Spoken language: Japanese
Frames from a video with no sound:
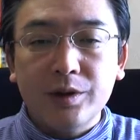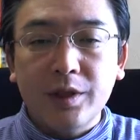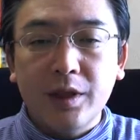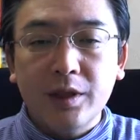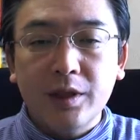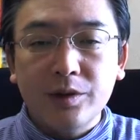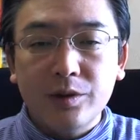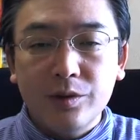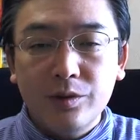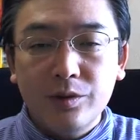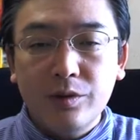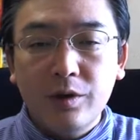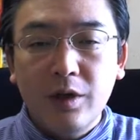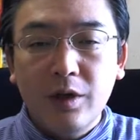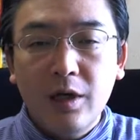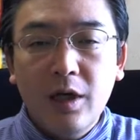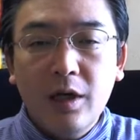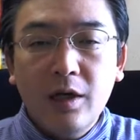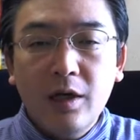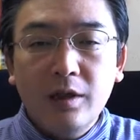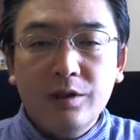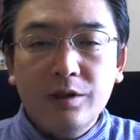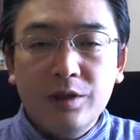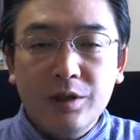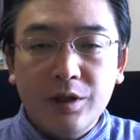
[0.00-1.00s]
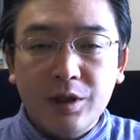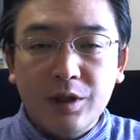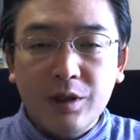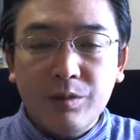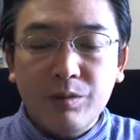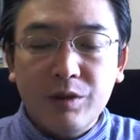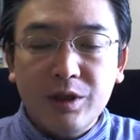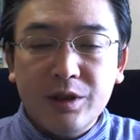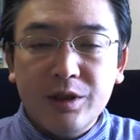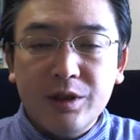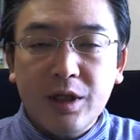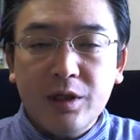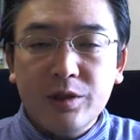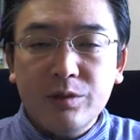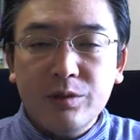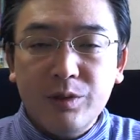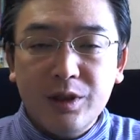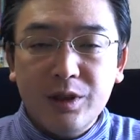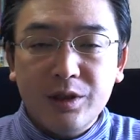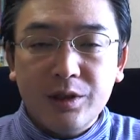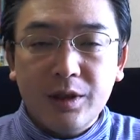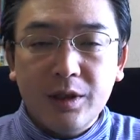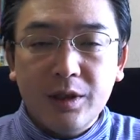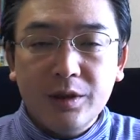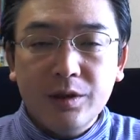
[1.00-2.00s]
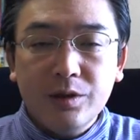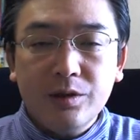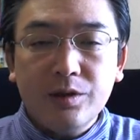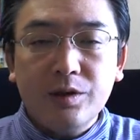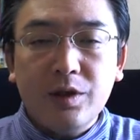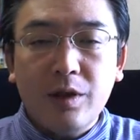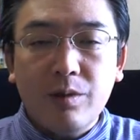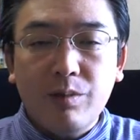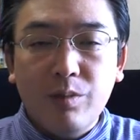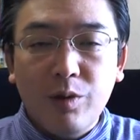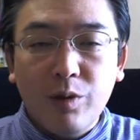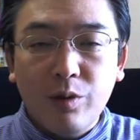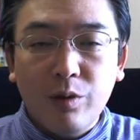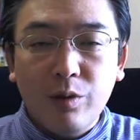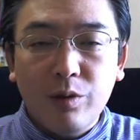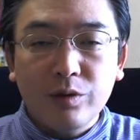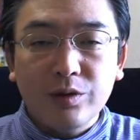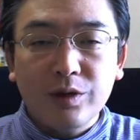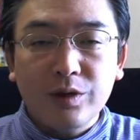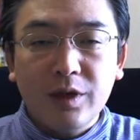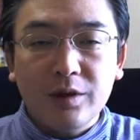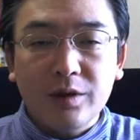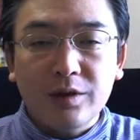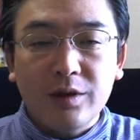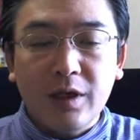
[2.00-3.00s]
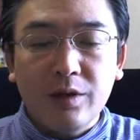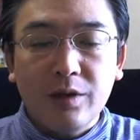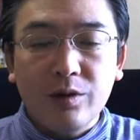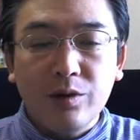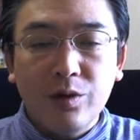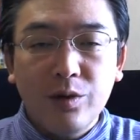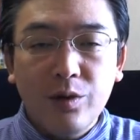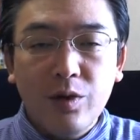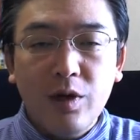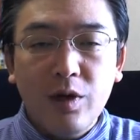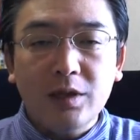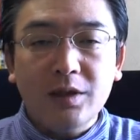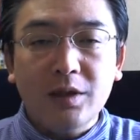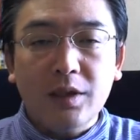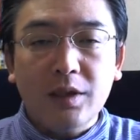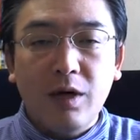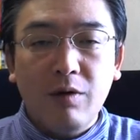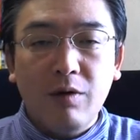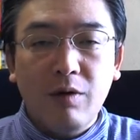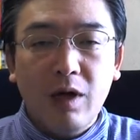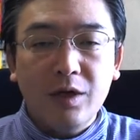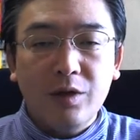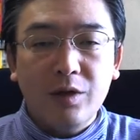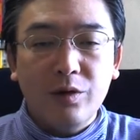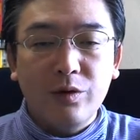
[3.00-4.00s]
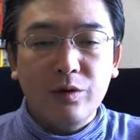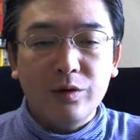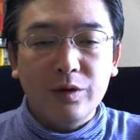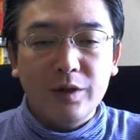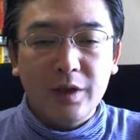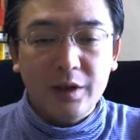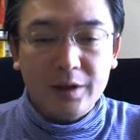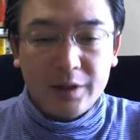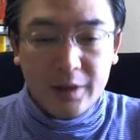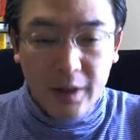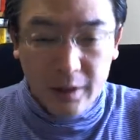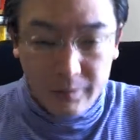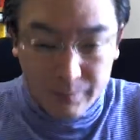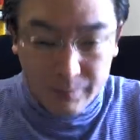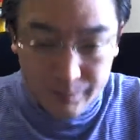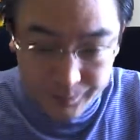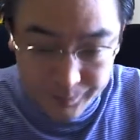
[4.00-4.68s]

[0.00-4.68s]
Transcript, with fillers: 現する地域密着ビジネス専門コンサルタントの長谷川博之でした。